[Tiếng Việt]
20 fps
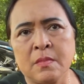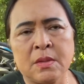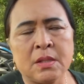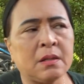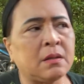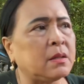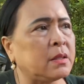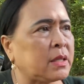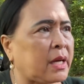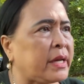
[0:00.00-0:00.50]

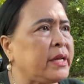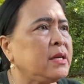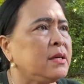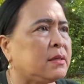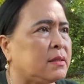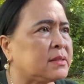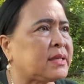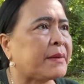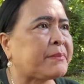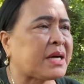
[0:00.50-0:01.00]
người ký
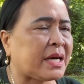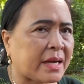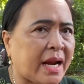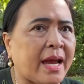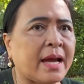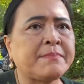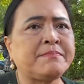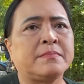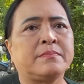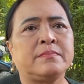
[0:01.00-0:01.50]
người 100
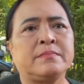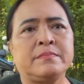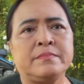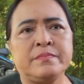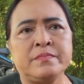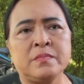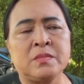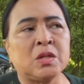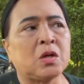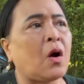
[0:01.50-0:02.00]
gram
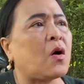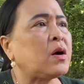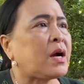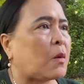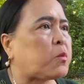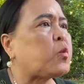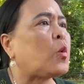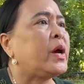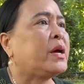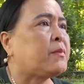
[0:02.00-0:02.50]
cô
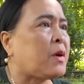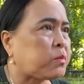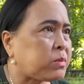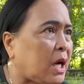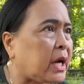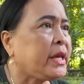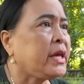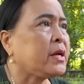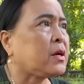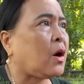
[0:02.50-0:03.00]
ngọc quyền một
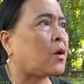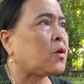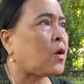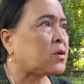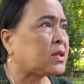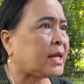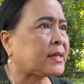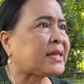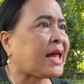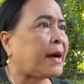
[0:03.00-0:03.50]
ký còn cô
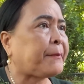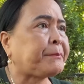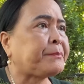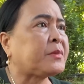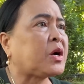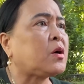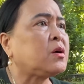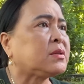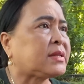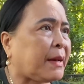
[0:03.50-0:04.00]
thanh thâm
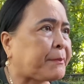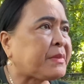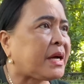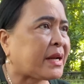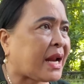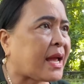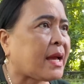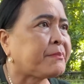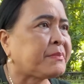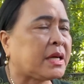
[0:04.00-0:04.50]
có 100
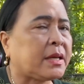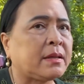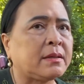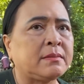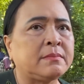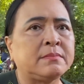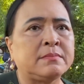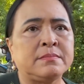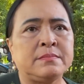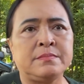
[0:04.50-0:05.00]
gram à
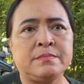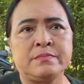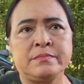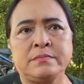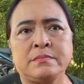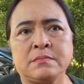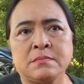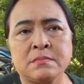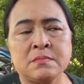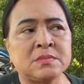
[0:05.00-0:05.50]

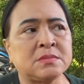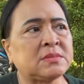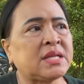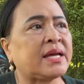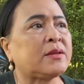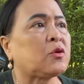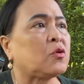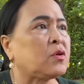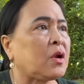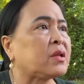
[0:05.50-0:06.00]

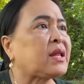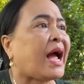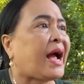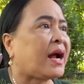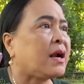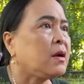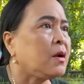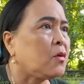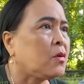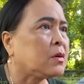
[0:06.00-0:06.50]
nay tôi nói
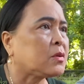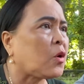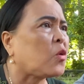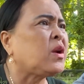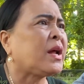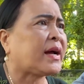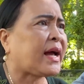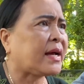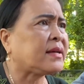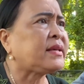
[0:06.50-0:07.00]
thẳng luôn tôi
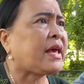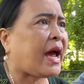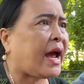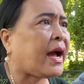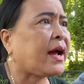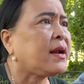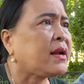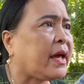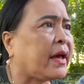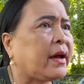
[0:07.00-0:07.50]
là khán
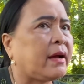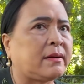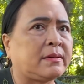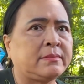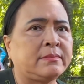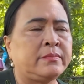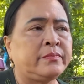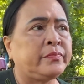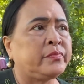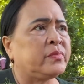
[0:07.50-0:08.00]
giả nè
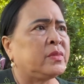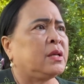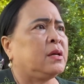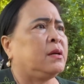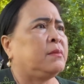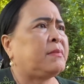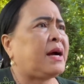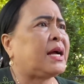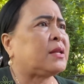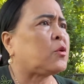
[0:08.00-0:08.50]

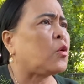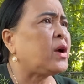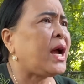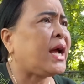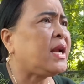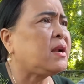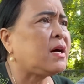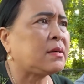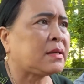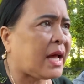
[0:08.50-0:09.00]
mà tôi
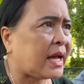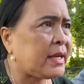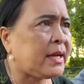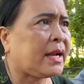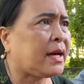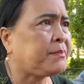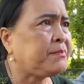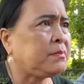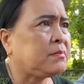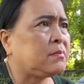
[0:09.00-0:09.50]
hay lên đây
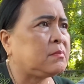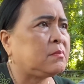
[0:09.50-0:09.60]
lắm